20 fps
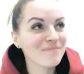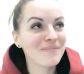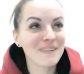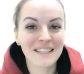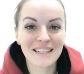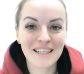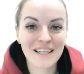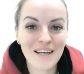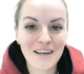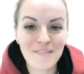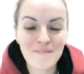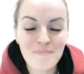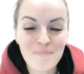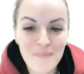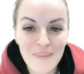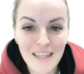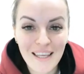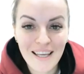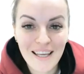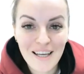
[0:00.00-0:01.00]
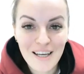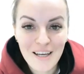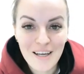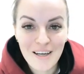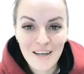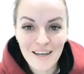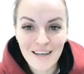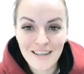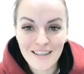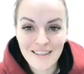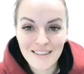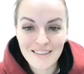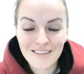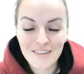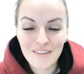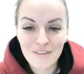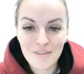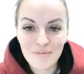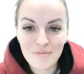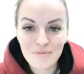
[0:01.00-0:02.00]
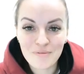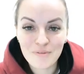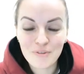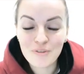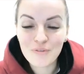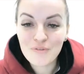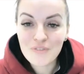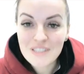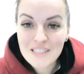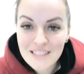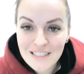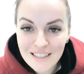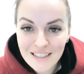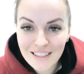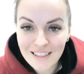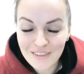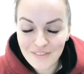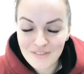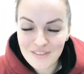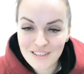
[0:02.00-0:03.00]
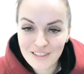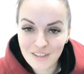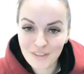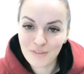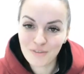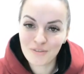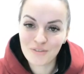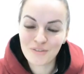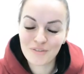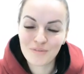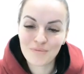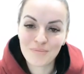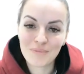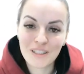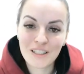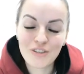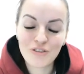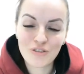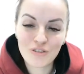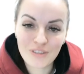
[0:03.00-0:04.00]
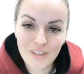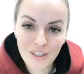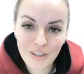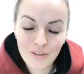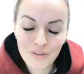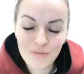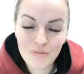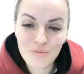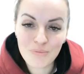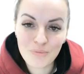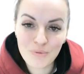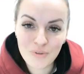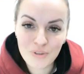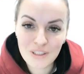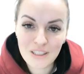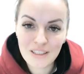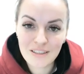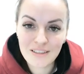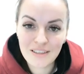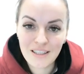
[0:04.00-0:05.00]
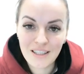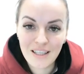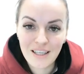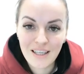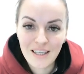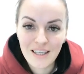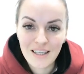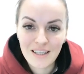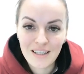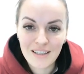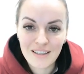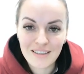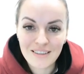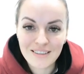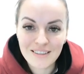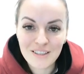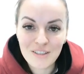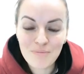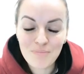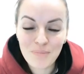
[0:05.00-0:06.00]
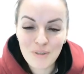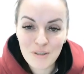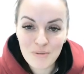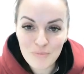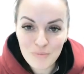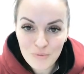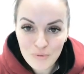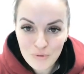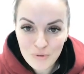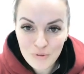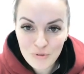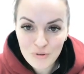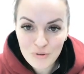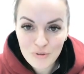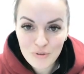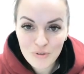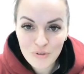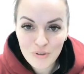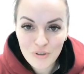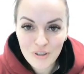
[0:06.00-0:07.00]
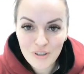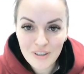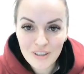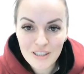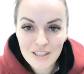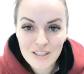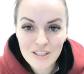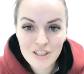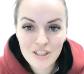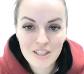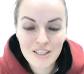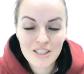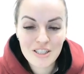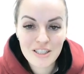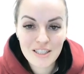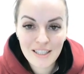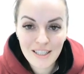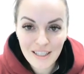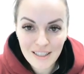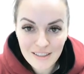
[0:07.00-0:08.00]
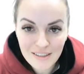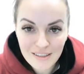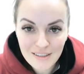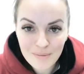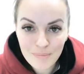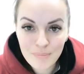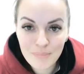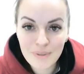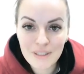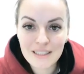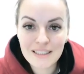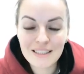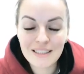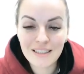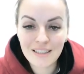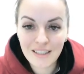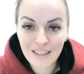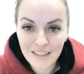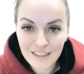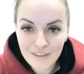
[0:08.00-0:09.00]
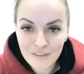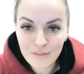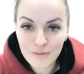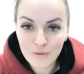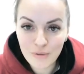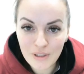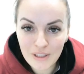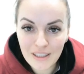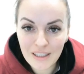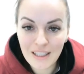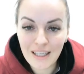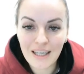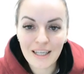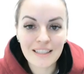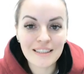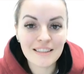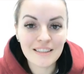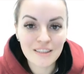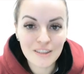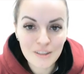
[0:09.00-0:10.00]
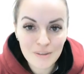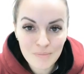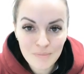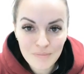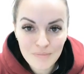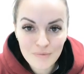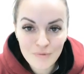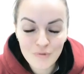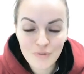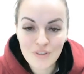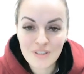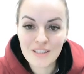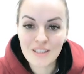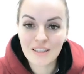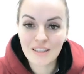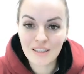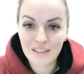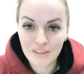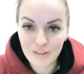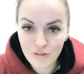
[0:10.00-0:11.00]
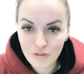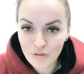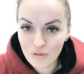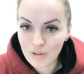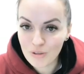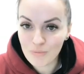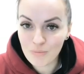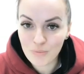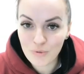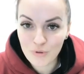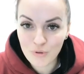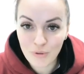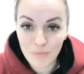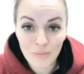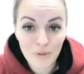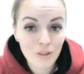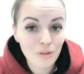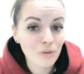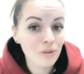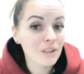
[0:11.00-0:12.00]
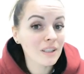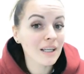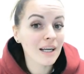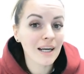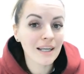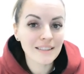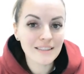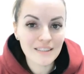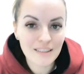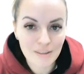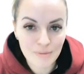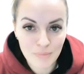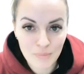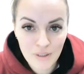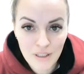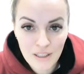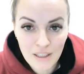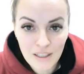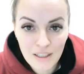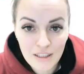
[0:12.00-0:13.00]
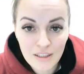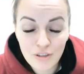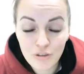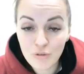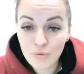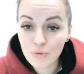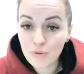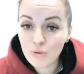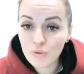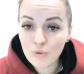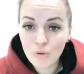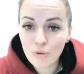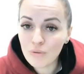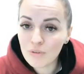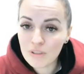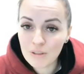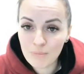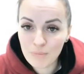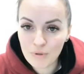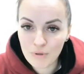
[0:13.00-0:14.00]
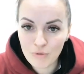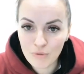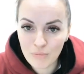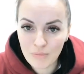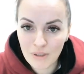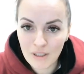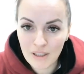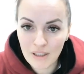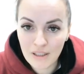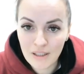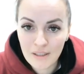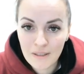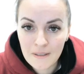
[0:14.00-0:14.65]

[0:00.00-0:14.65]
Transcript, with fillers: пока а, вот все, все, кто меня читают, смотрят, а, не поймут, что жиросжигание протекает только одним физиологическим путем, только одним. Ничего другого не придумали.